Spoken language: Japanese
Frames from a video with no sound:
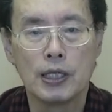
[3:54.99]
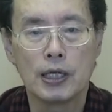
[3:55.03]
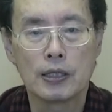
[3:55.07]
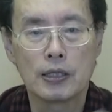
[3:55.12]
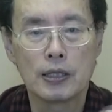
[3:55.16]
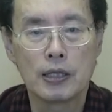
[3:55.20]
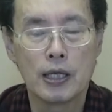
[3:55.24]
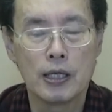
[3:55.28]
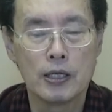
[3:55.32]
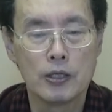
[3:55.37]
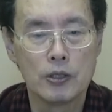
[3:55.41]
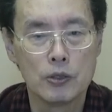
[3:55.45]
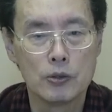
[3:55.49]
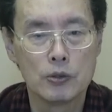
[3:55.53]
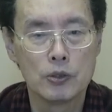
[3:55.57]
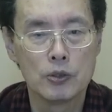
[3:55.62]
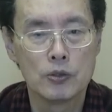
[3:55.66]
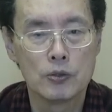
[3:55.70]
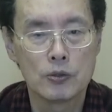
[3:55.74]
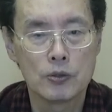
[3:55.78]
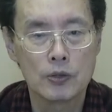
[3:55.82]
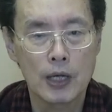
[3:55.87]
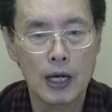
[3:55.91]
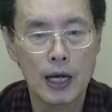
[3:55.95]
なって輸
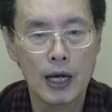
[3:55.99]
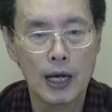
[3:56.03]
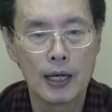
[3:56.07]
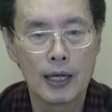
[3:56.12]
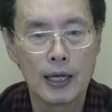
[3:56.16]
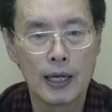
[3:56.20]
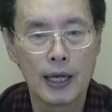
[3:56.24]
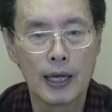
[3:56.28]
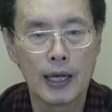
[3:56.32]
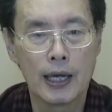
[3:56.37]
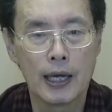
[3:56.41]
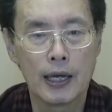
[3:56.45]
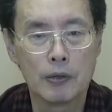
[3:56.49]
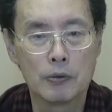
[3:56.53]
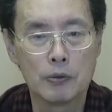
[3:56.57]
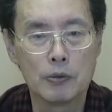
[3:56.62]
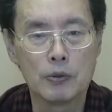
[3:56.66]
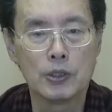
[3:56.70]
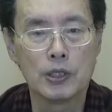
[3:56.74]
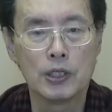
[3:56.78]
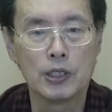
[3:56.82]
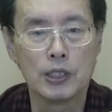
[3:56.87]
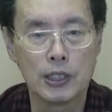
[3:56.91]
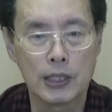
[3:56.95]
入が、え
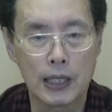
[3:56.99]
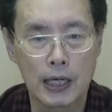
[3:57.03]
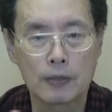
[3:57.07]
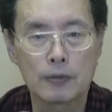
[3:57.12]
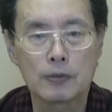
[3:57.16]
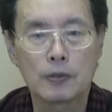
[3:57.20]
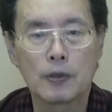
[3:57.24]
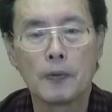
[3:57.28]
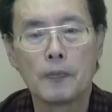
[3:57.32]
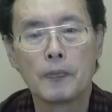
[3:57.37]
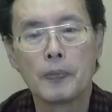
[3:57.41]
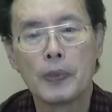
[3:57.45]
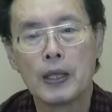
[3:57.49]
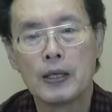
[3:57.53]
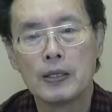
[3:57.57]
不利になると。